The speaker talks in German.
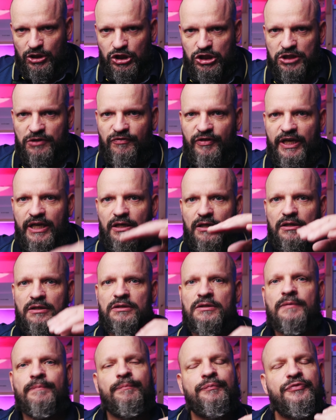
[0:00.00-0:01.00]

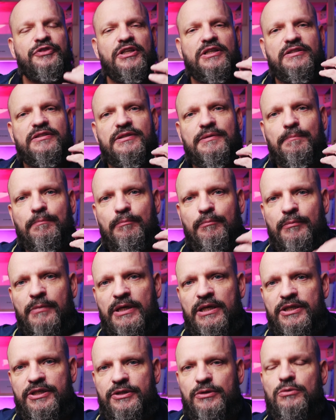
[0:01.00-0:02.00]
schwenken, dass sie
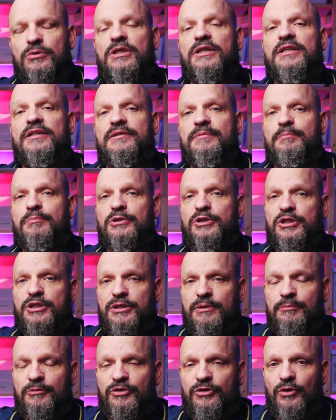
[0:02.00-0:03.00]
mich oder das
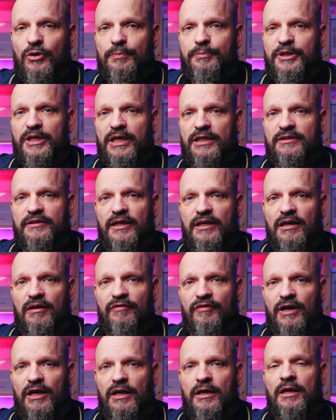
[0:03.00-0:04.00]
bestimmte Objekt
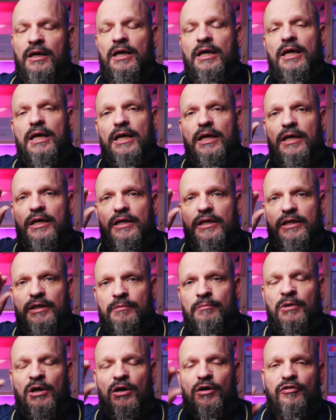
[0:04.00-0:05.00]
deiner Wahl
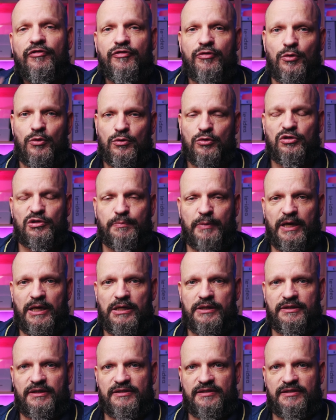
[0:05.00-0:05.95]
im Fokus behält.